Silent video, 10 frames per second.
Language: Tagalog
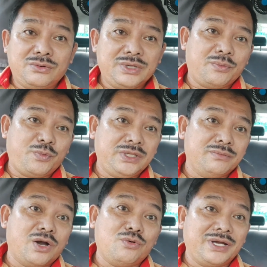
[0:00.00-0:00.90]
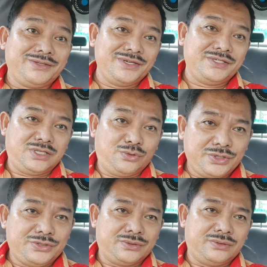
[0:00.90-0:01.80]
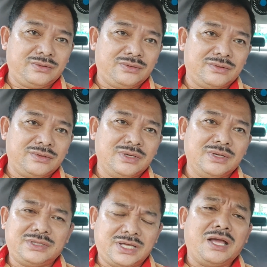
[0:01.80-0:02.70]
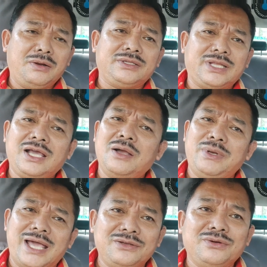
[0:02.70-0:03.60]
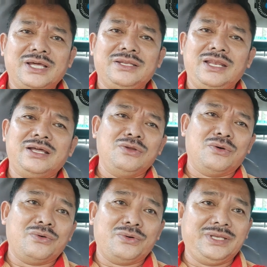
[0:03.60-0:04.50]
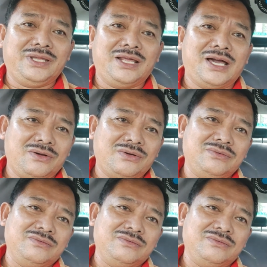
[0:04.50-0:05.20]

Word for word: Kuya, pwede ba ako mag-change location? Tagal, talaga plano na nilang lukuhin nila ako.